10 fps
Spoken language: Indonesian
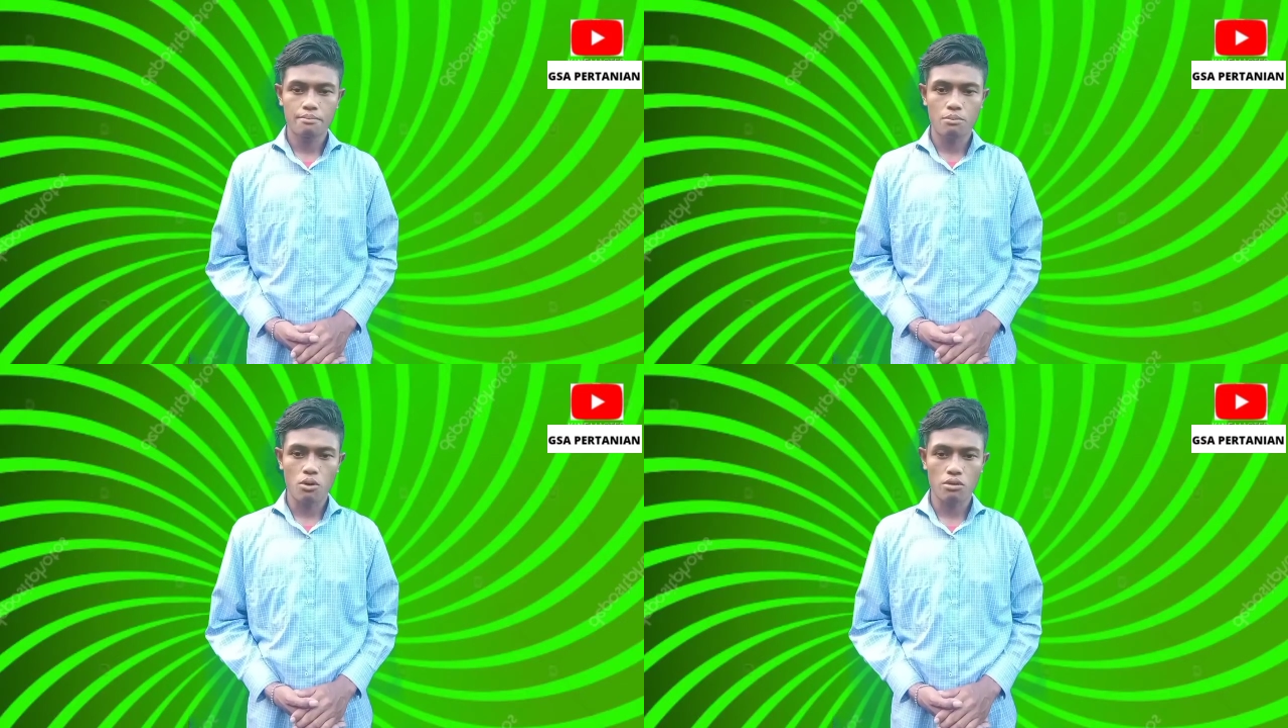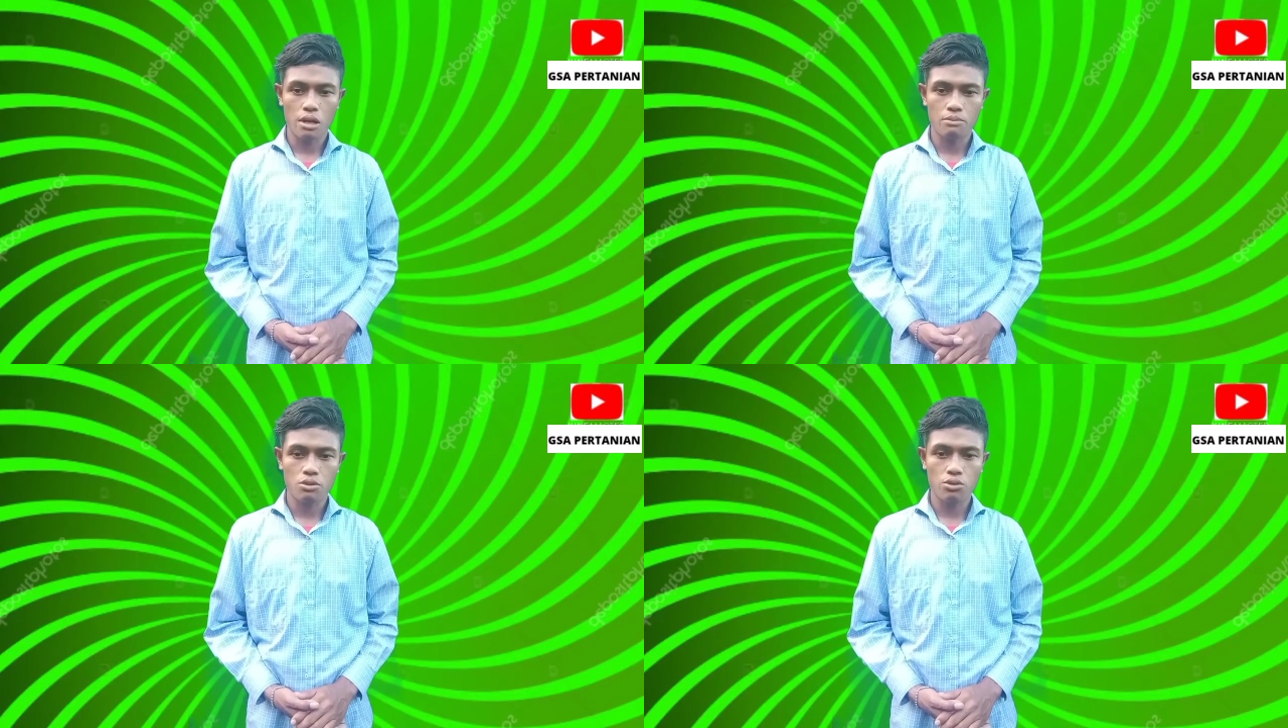
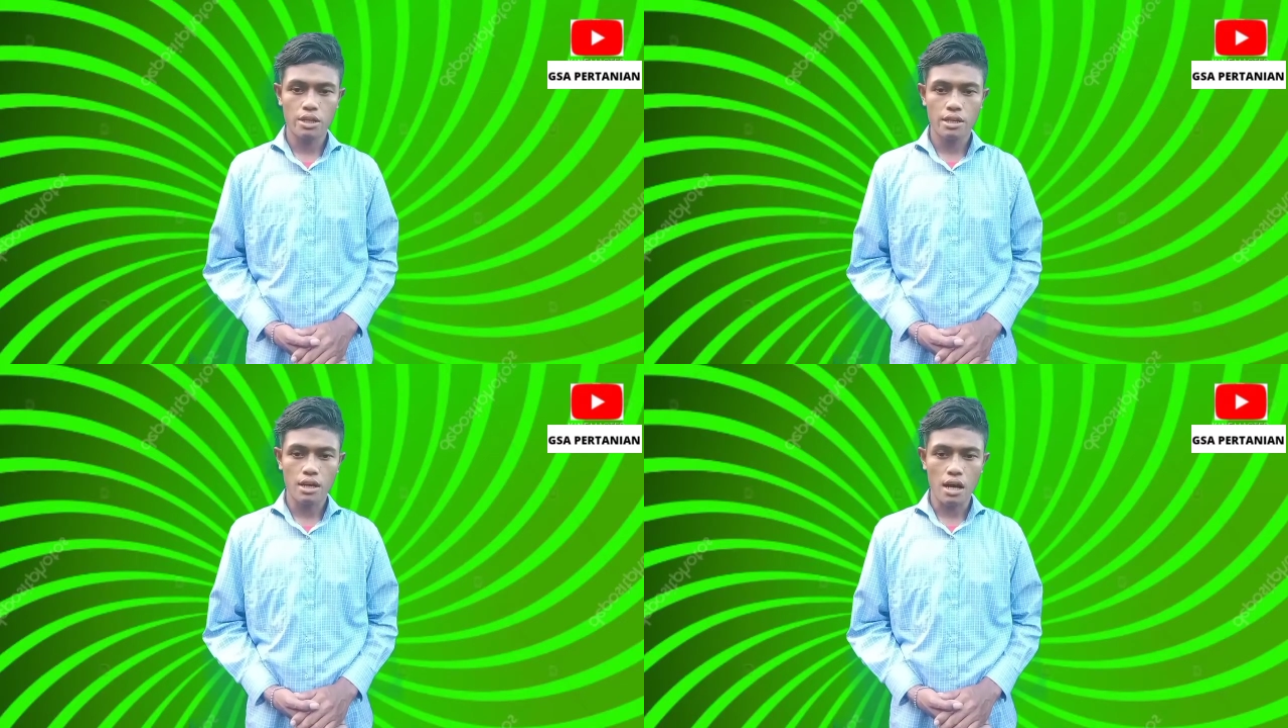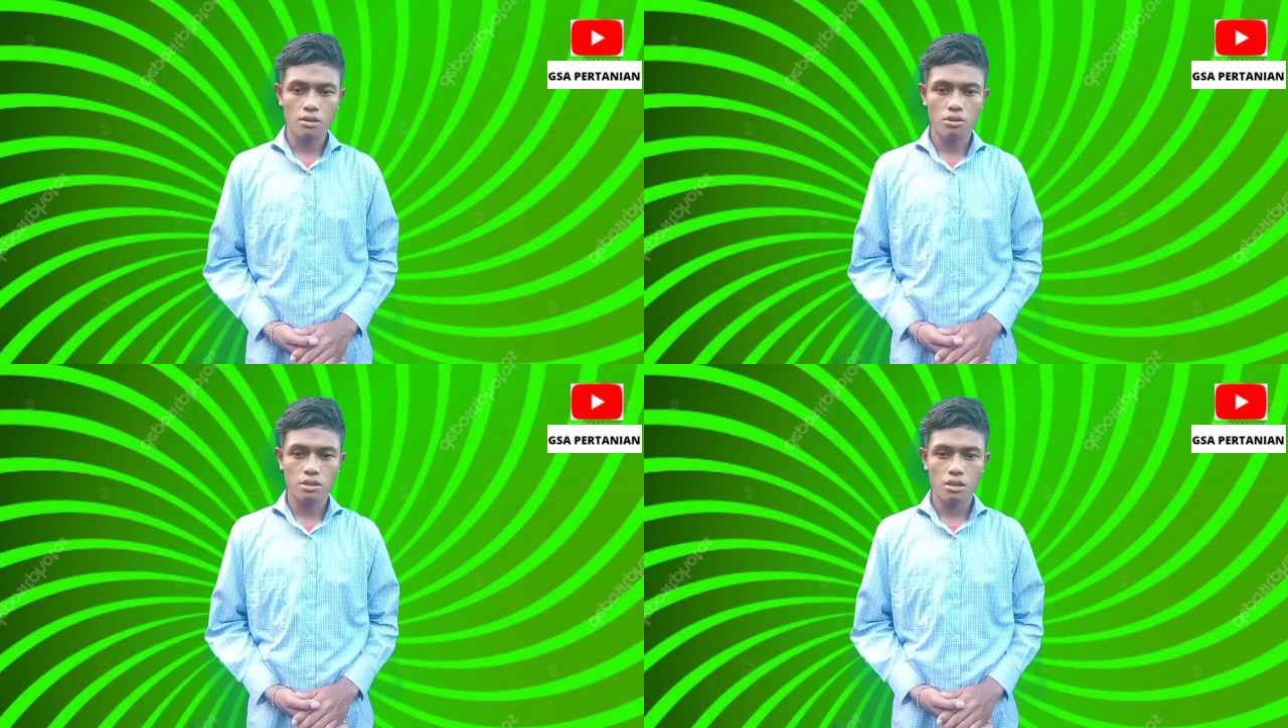Program Studi
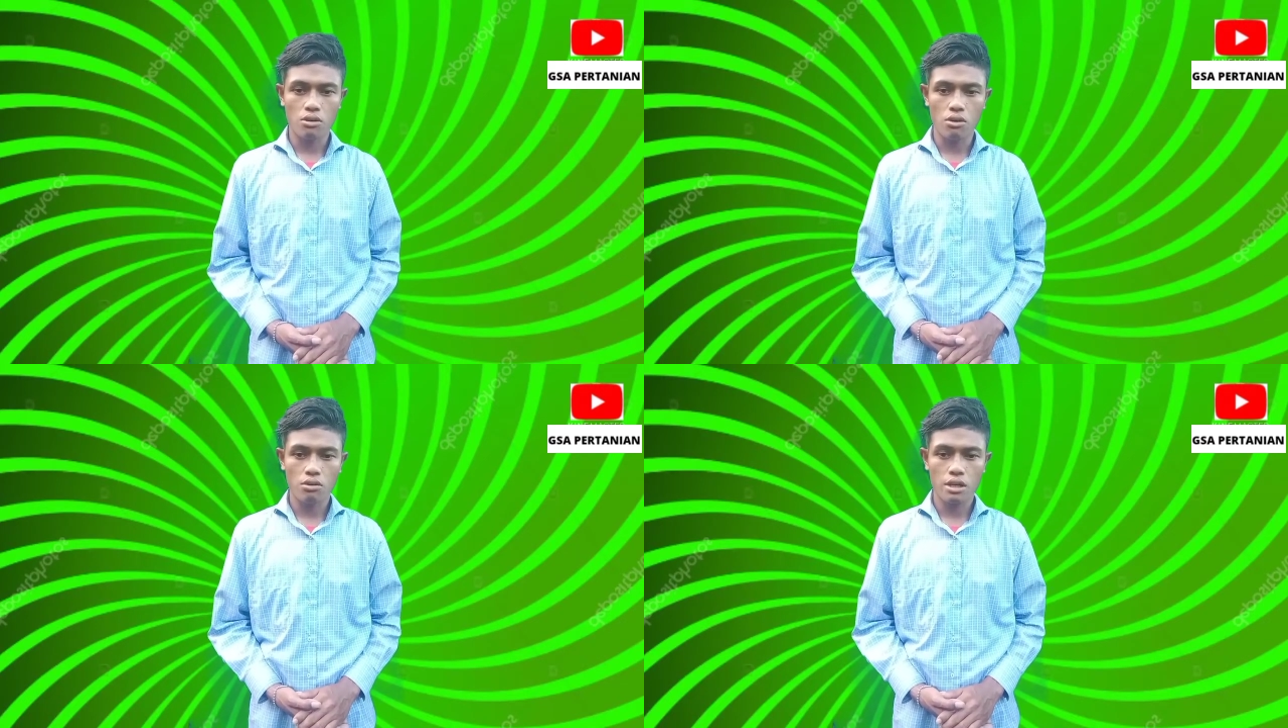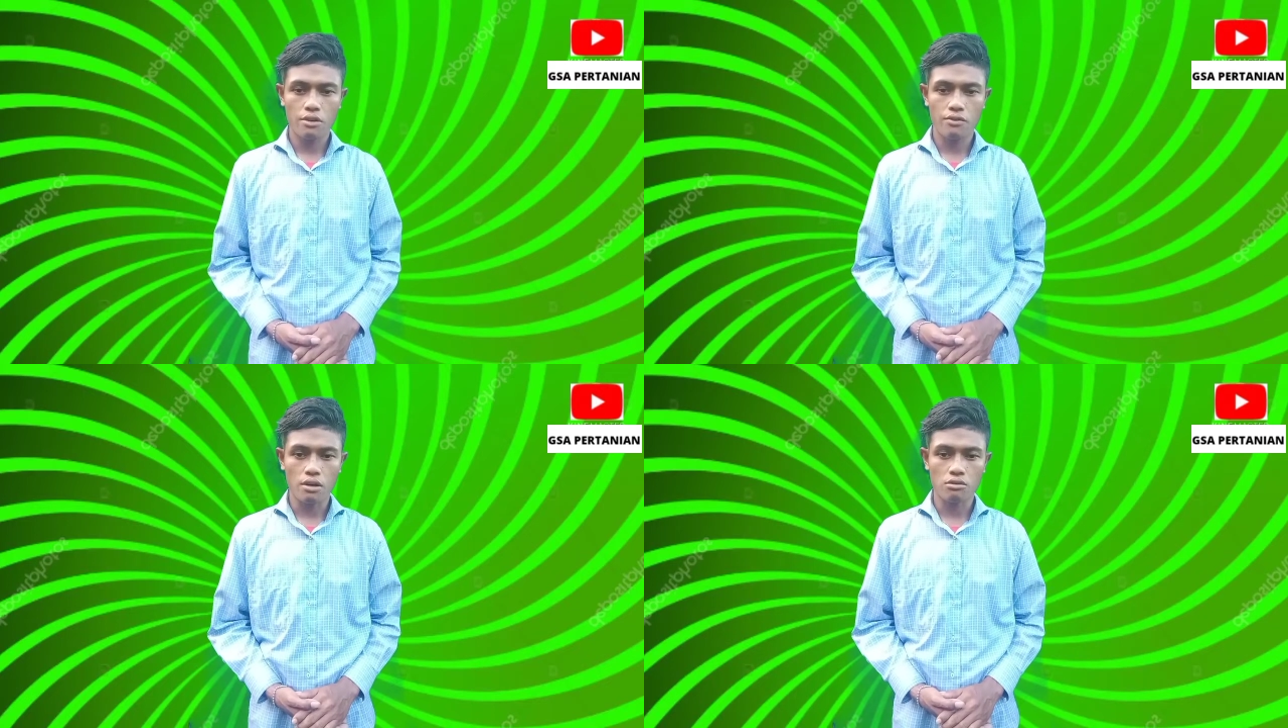
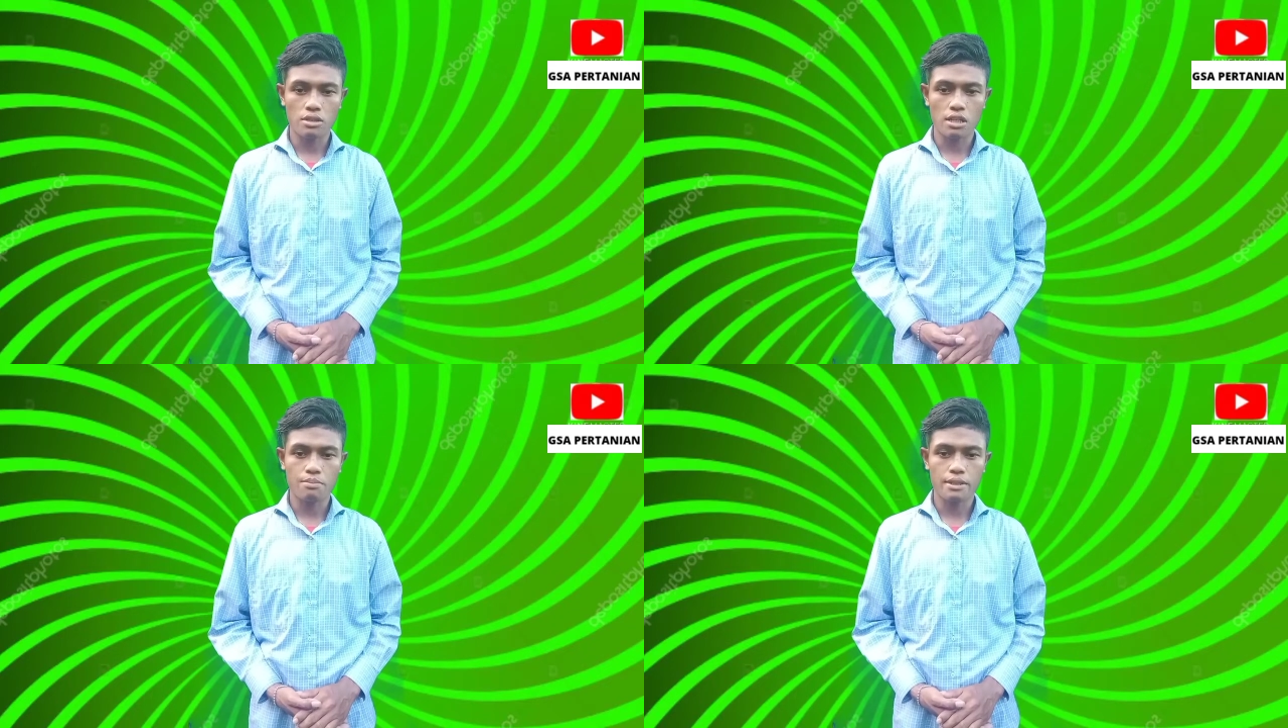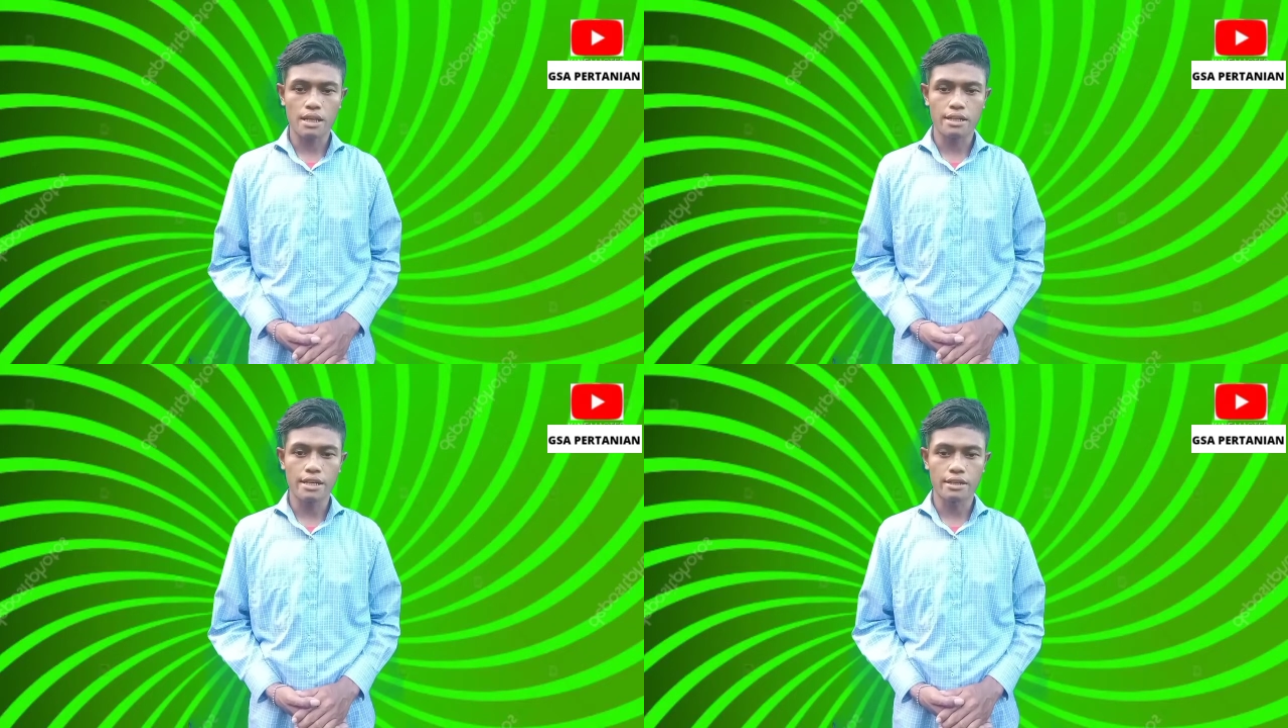Agroteknologi Fakultas
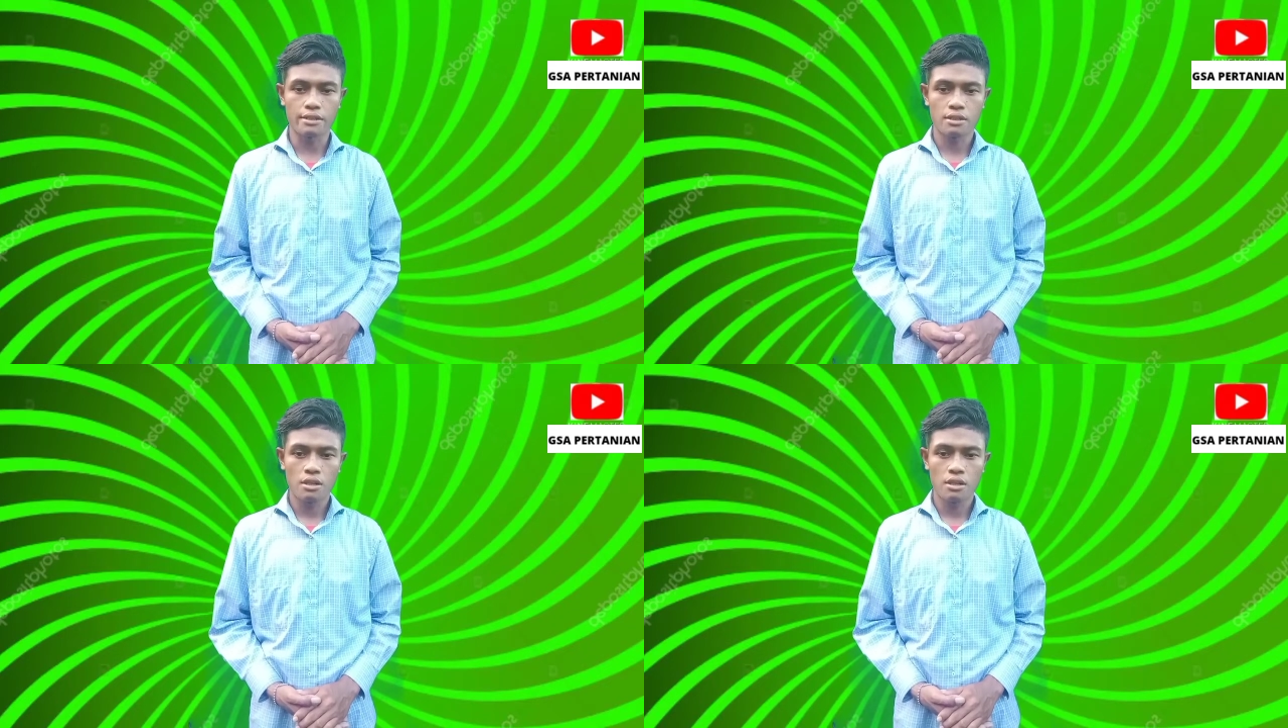Pertanian